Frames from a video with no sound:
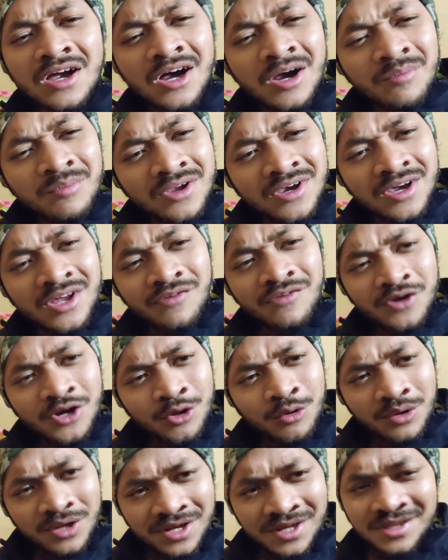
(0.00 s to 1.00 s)
आपने अगर
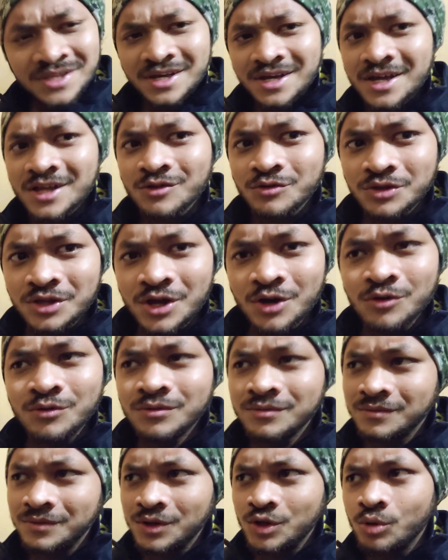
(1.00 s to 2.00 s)
वीडियो नहीं देखी है तो
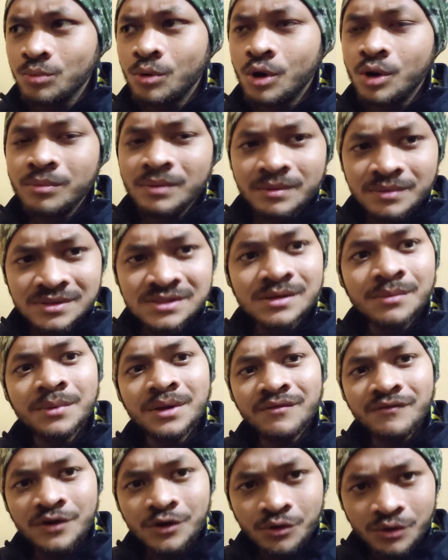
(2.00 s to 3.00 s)
देखो न्यू बॉर्न बेबीज़ की
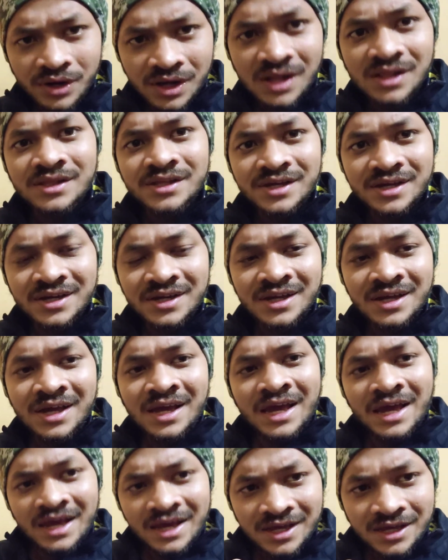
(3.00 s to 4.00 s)
मैंने वीडियो डाल दी है
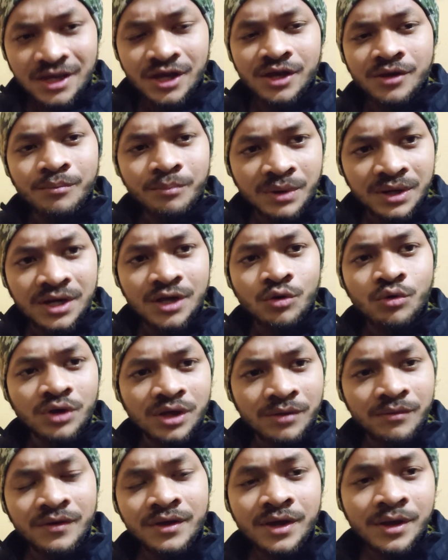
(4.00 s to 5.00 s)
ये बनी
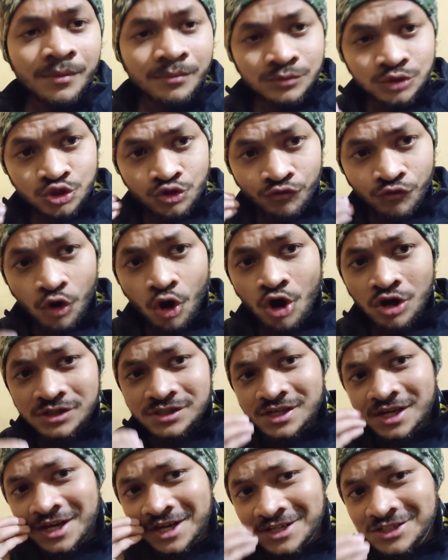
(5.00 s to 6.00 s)
कुकी जो
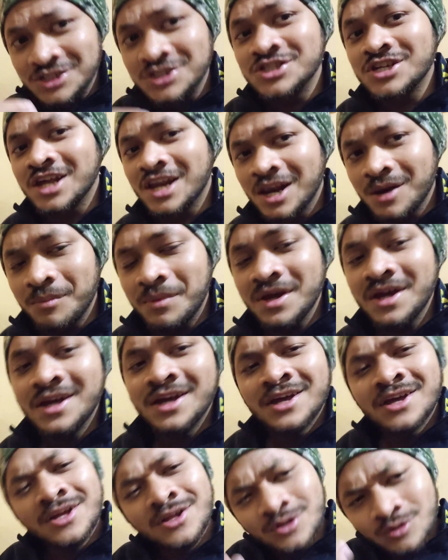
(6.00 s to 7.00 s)
ब्लॉग्स है इसी चैनल पे
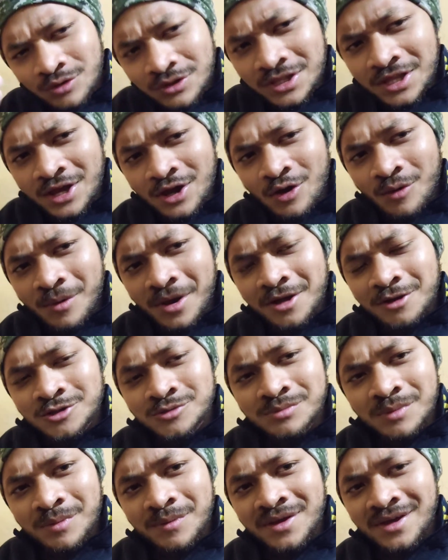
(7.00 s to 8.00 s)
तो देखो भाई
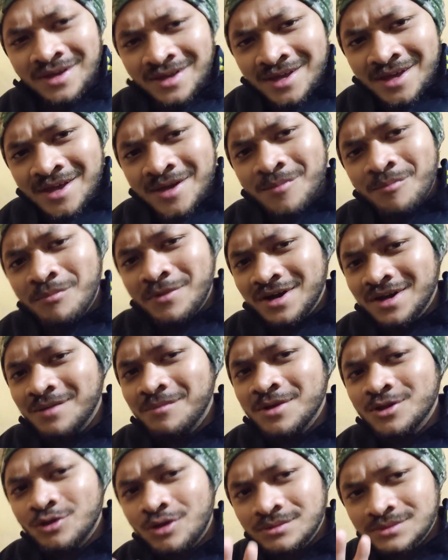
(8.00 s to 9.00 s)
उसमें भी बाकी
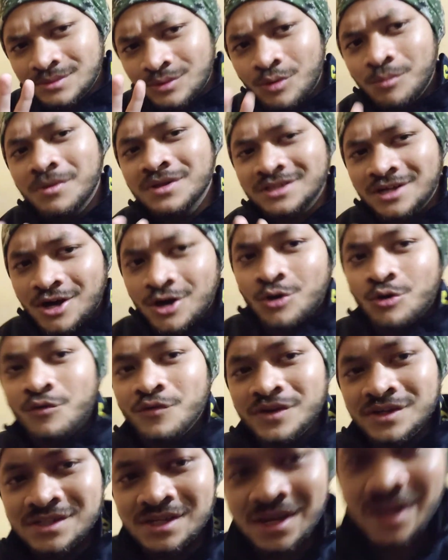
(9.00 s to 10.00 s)
मैं तो आप सबको बता रहा हूँ
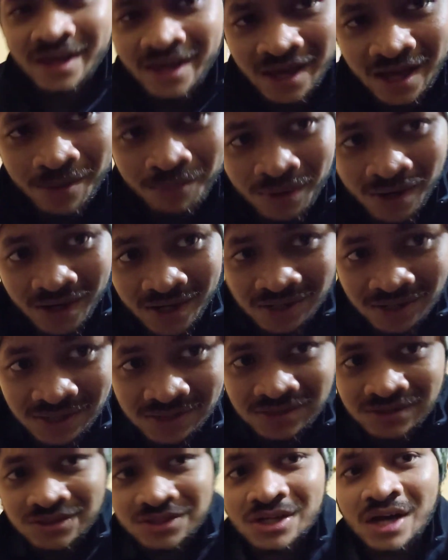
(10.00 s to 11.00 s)
ऑफिशियली कि आप अगर
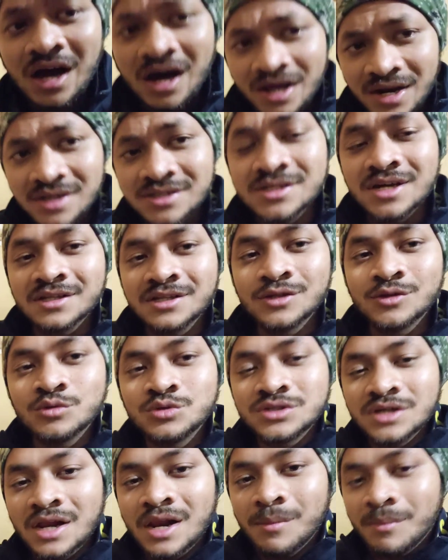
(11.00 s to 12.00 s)
आना चाहते हैं तो
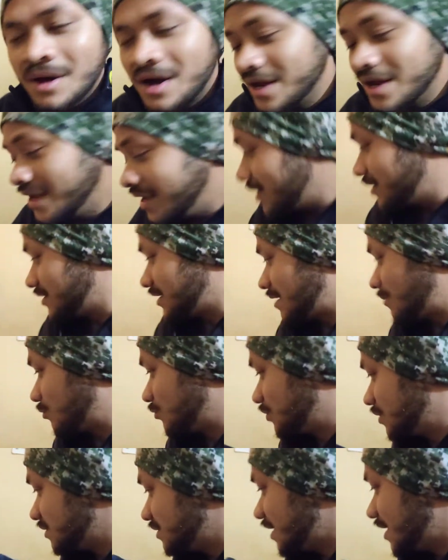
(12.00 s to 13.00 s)
उस चैनल में आइए
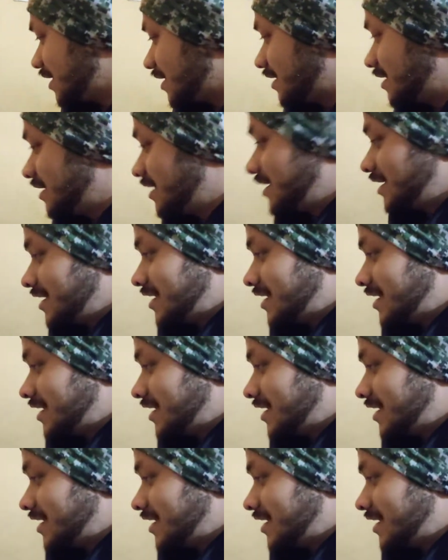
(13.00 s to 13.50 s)
आपको दिख जाएगा